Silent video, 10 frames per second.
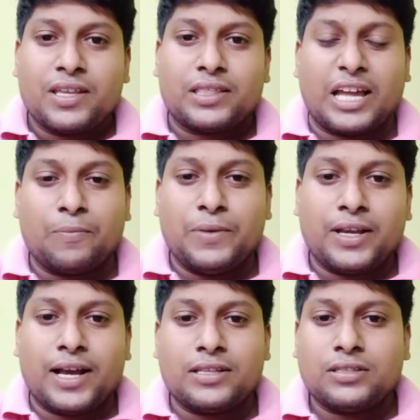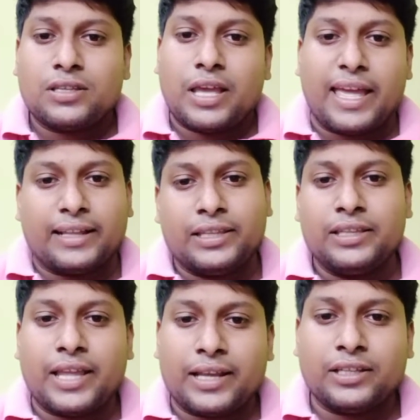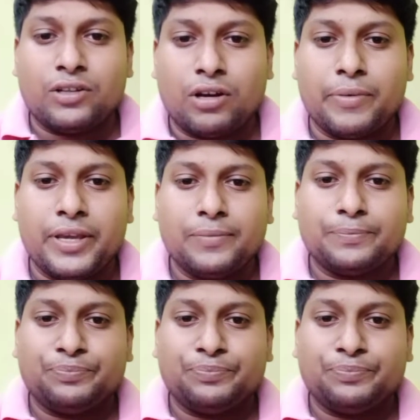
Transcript: তার বিকাশ একদিন না একদিন হবেই